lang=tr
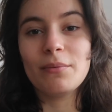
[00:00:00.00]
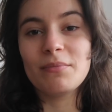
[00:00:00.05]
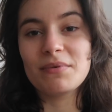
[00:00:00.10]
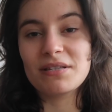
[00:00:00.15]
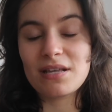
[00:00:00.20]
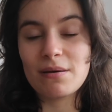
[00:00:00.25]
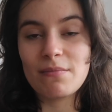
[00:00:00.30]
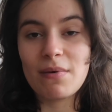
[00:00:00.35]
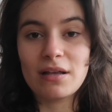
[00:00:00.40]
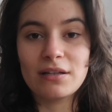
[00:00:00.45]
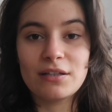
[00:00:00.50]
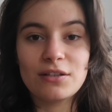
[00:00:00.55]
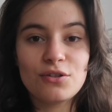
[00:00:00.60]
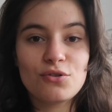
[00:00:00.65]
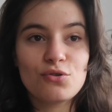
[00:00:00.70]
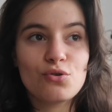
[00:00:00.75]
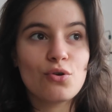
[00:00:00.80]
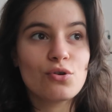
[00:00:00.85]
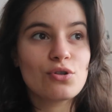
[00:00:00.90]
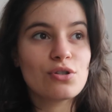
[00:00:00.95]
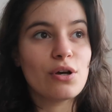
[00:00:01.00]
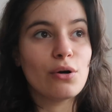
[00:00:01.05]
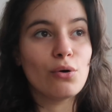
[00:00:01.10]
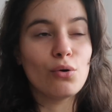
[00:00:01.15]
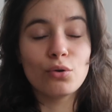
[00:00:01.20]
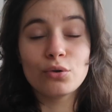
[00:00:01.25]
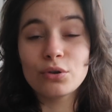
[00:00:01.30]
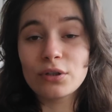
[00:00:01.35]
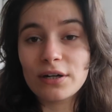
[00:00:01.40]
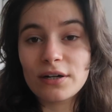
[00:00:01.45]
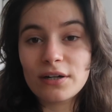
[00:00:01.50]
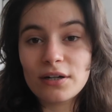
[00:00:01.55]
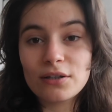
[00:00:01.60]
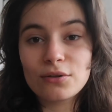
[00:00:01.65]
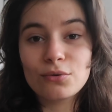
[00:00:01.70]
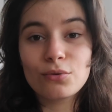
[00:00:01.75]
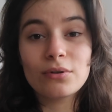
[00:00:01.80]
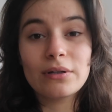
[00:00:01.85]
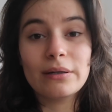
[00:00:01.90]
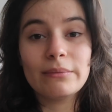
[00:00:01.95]
ama zamanınız yoksa 10
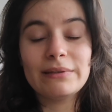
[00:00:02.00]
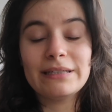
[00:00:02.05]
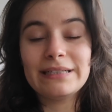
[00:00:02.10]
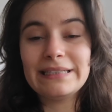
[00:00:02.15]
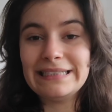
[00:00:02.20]
dakika da olabilir,